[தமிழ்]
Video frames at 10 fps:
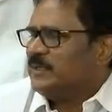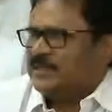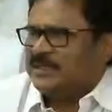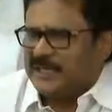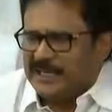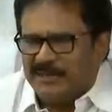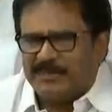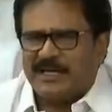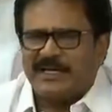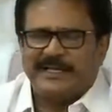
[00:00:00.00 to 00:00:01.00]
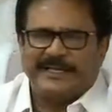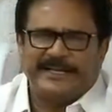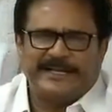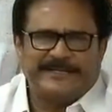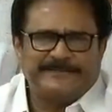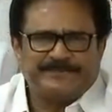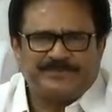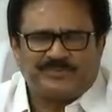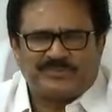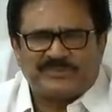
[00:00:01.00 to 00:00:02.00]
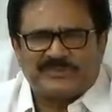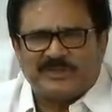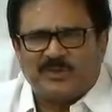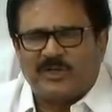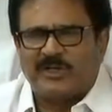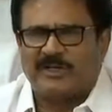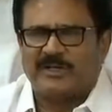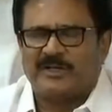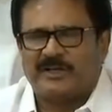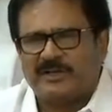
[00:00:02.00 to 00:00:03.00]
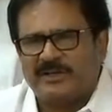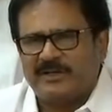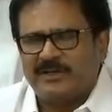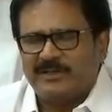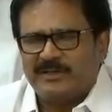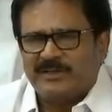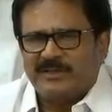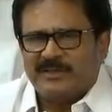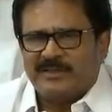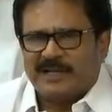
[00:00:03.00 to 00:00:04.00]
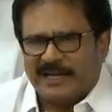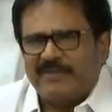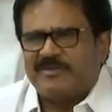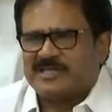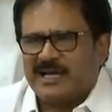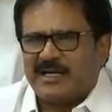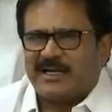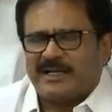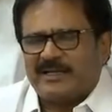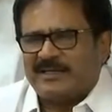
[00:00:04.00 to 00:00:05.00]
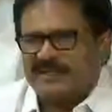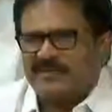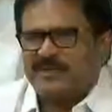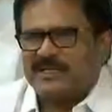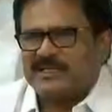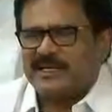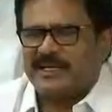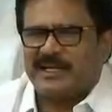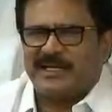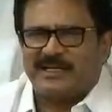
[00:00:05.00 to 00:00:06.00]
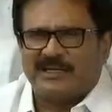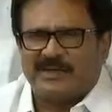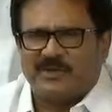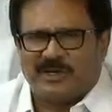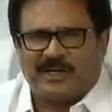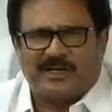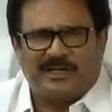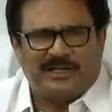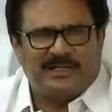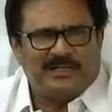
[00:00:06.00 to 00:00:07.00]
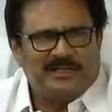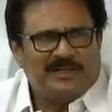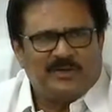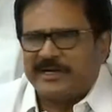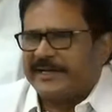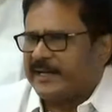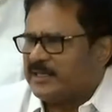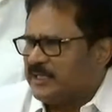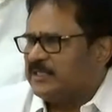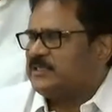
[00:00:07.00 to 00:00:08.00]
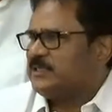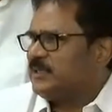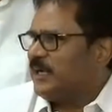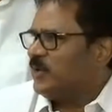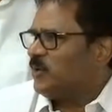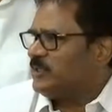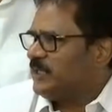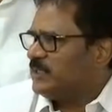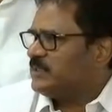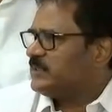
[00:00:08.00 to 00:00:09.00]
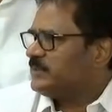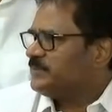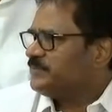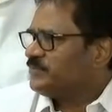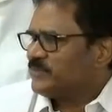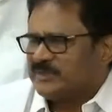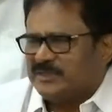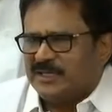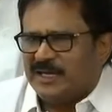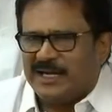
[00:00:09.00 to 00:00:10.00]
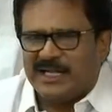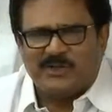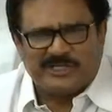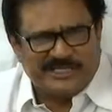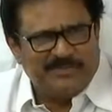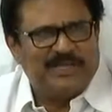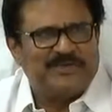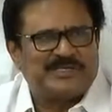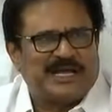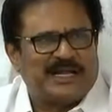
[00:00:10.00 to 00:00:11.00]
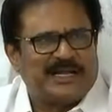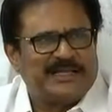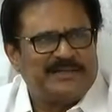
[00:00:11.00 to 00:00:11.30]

இதையெல்லாம் கண்டறிய ஒரு நல்ல விசாரணை எந்த மட்டத்தில்னா ஒன்று ரிட்டையர்ட் ஜட்ஜ் ஹைகோர்ட் ஜட்ஜ் அல்லது ஒரு சிபிஐ விசாரணை